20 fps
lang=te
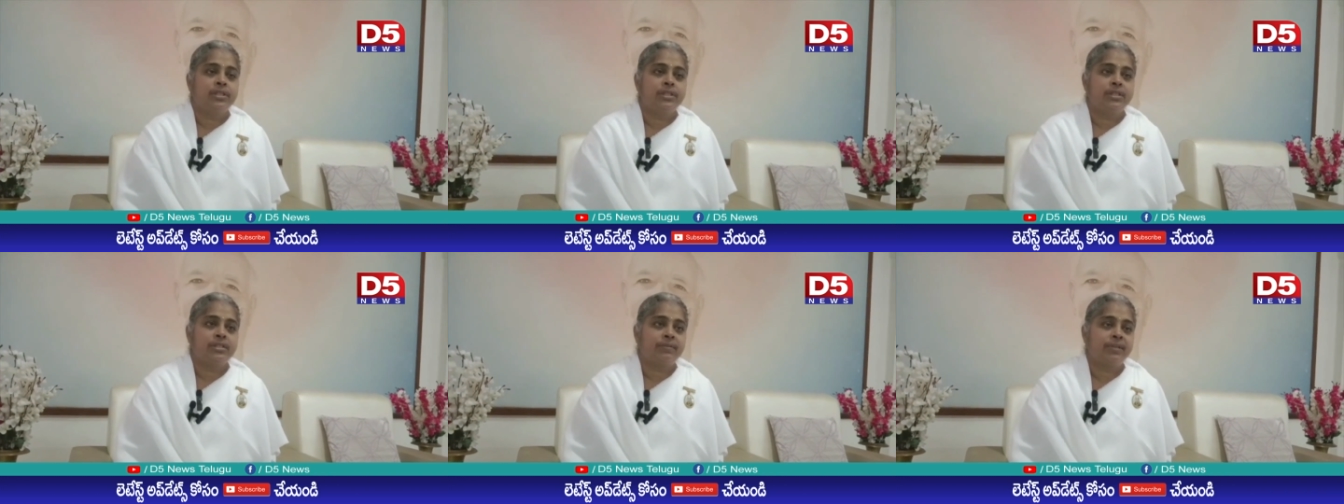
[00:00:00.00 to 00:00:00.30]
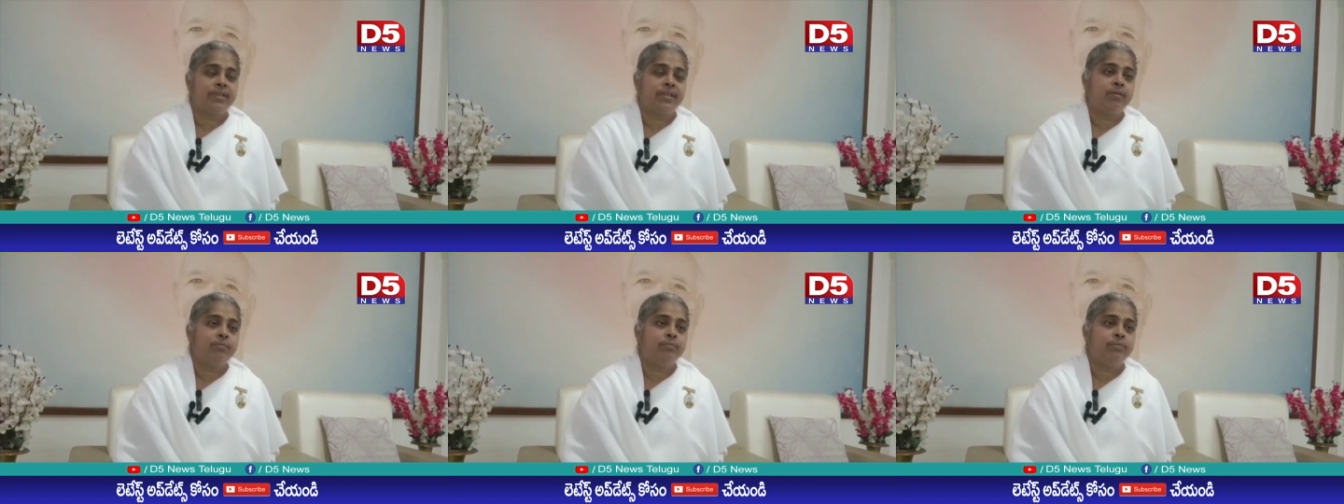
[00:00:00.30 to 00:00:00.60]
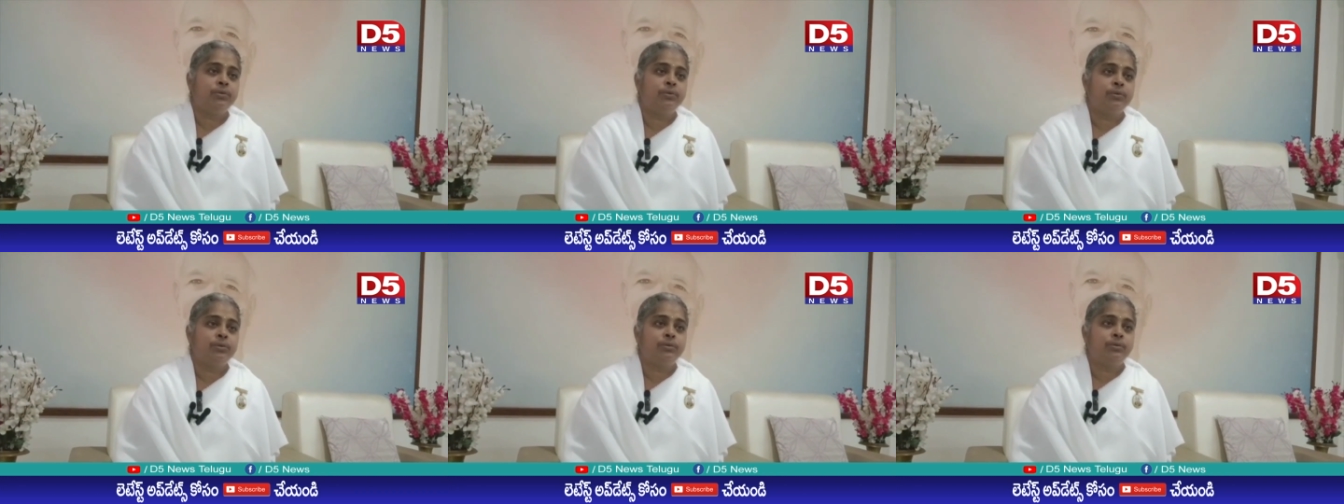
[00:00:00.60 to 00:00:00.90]

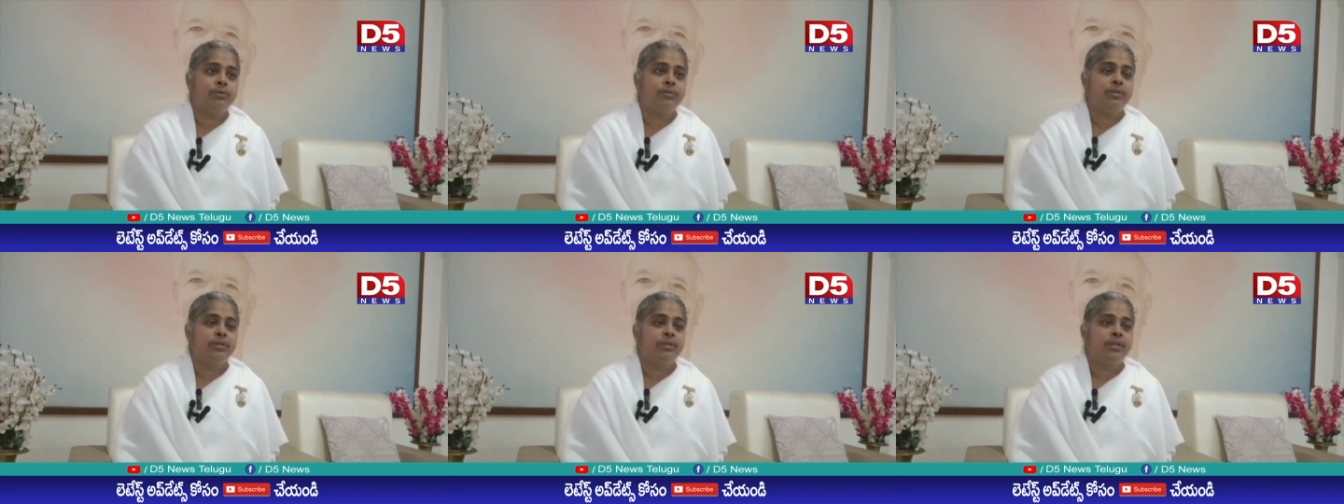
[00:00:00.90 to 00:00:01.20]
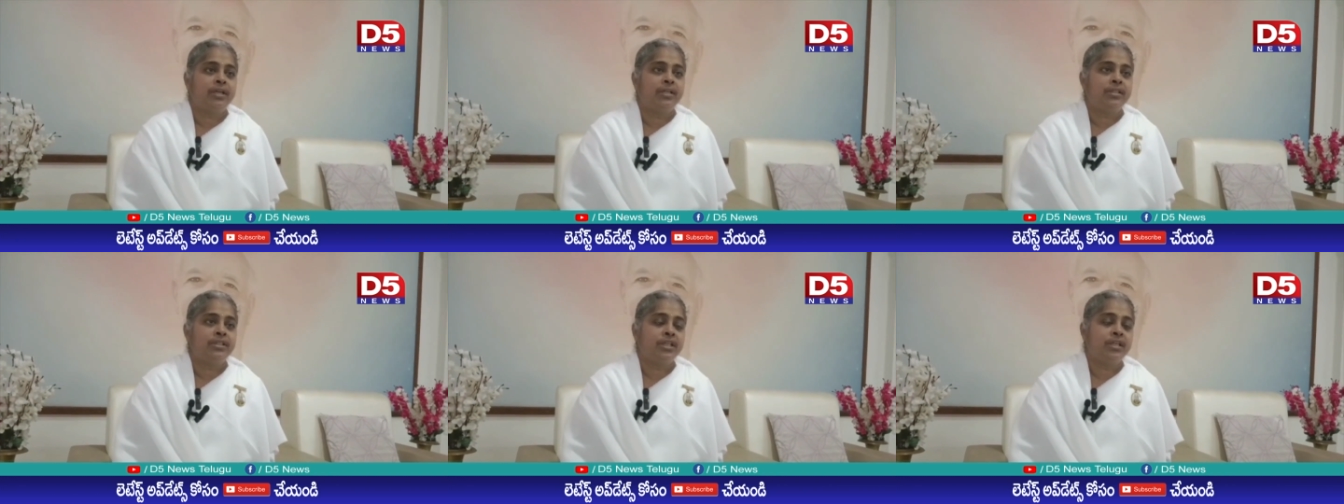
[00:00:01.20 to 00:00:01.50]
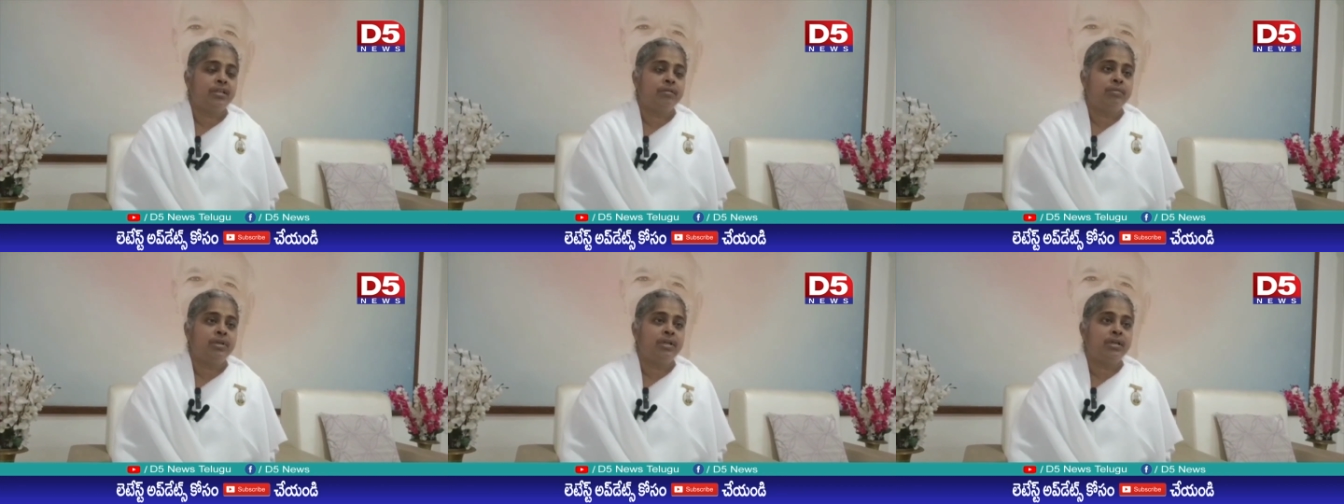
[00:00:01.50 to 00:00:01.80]
స్వయంభూ
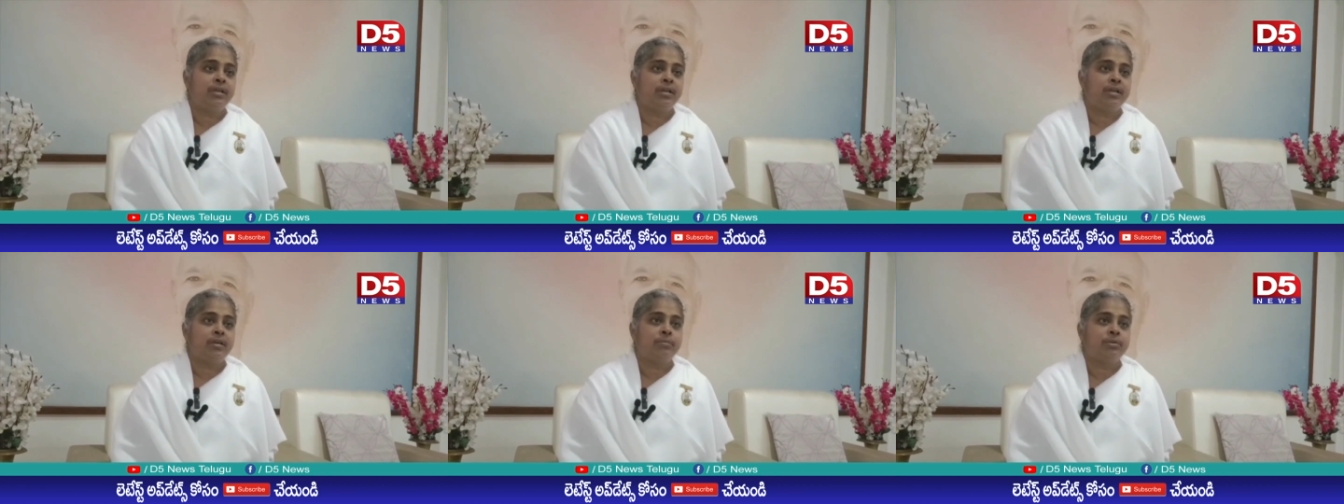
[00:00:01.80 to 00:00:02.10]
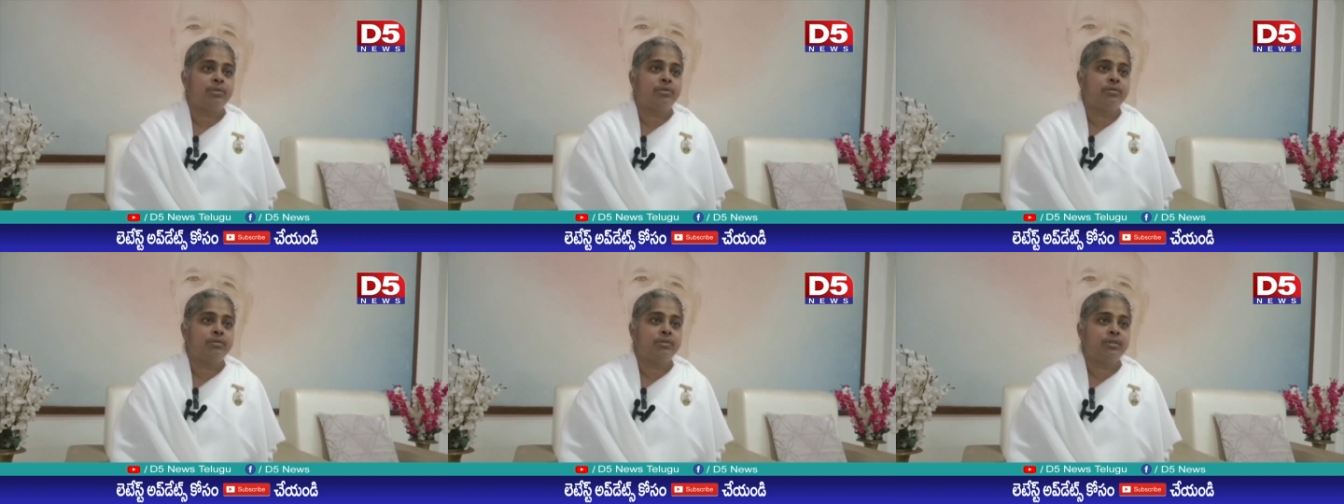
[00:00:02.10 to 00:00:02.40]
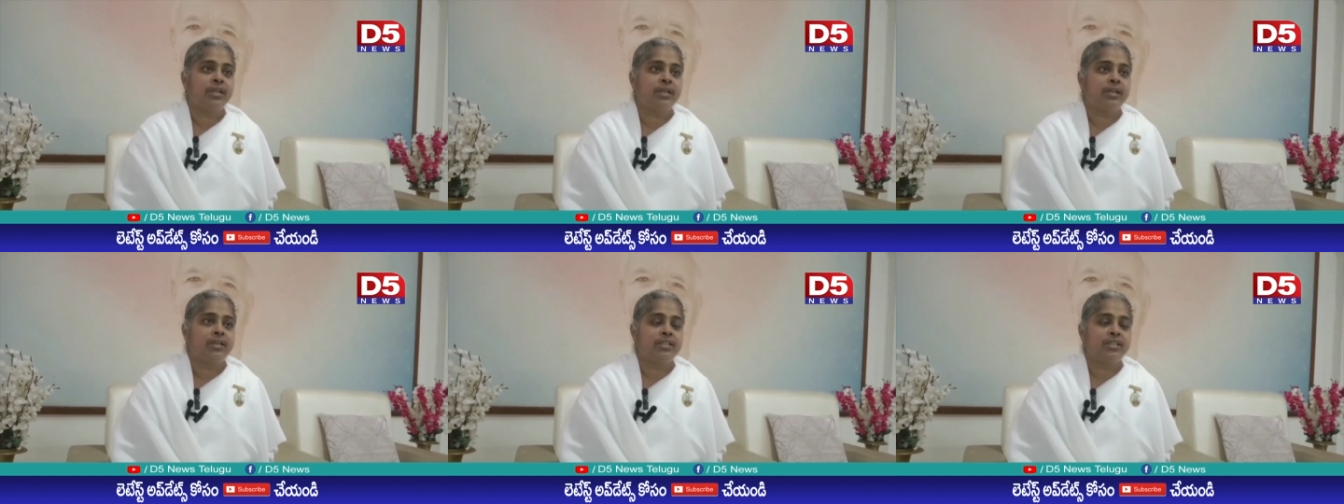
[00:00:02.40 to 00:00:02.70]
అజన్మ
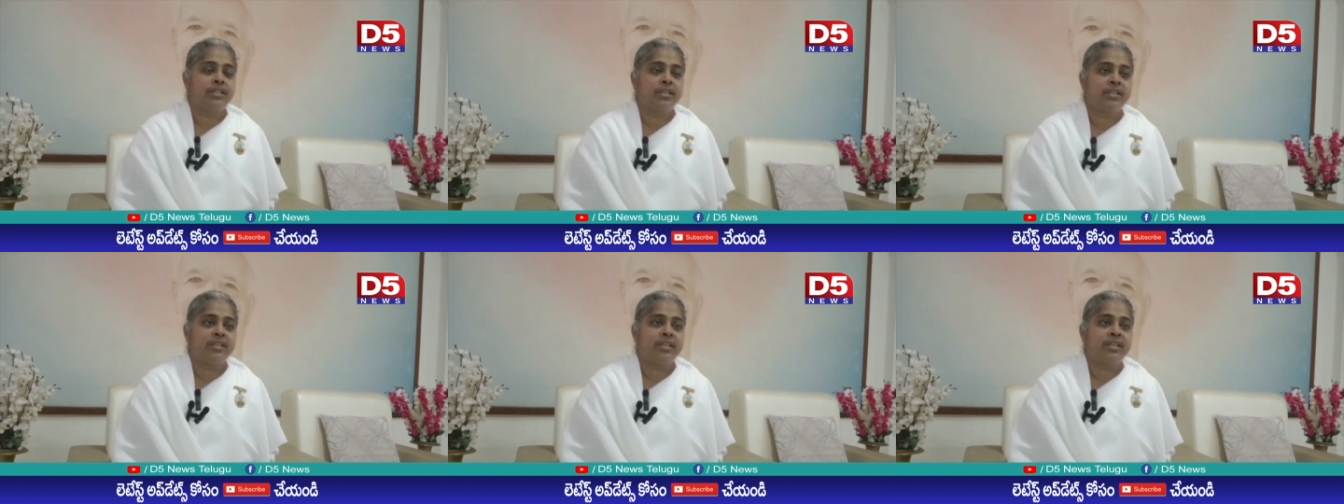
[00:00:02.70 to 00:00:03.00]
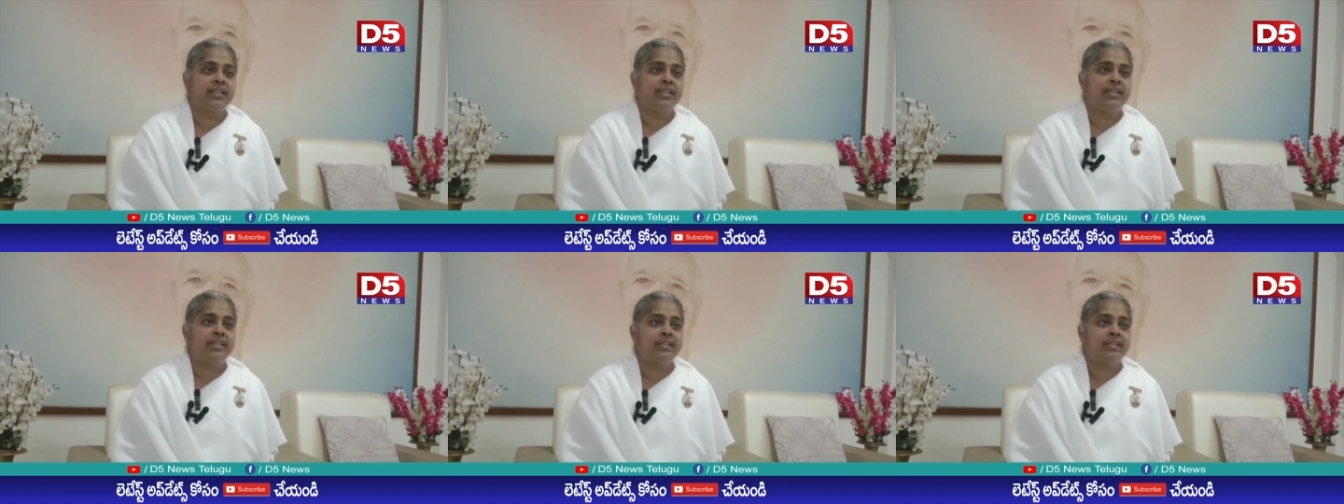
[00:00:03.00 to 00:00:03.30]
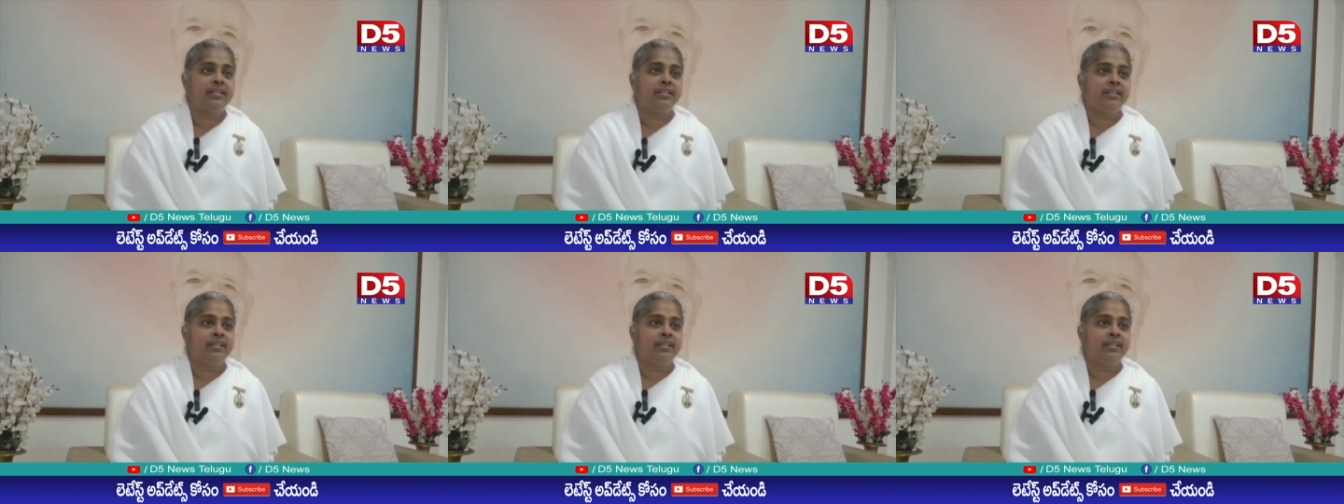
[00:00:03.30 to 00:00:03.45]
అభోక్త అశరీరి